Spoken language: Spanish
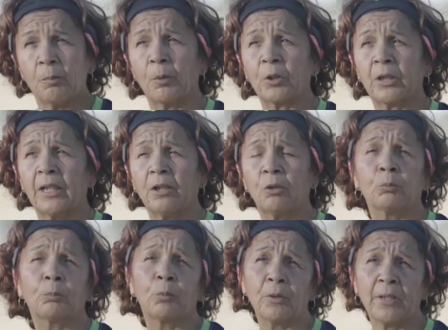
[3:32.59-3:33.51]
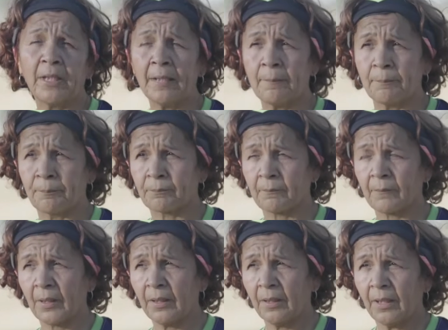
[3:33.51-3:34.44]
porque lo pude
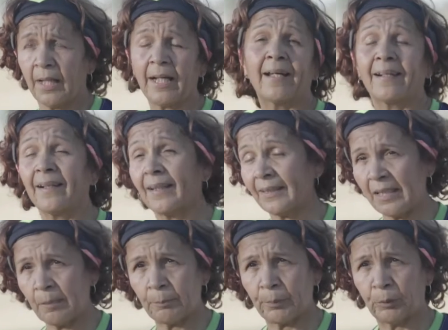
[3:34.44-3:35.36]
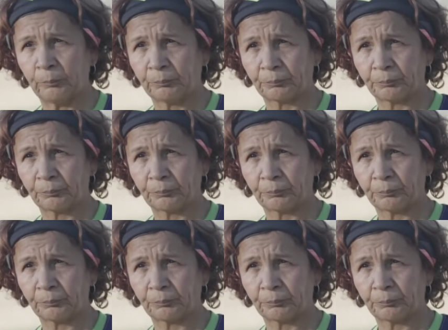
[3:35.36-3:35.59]
agarrar a tiempo.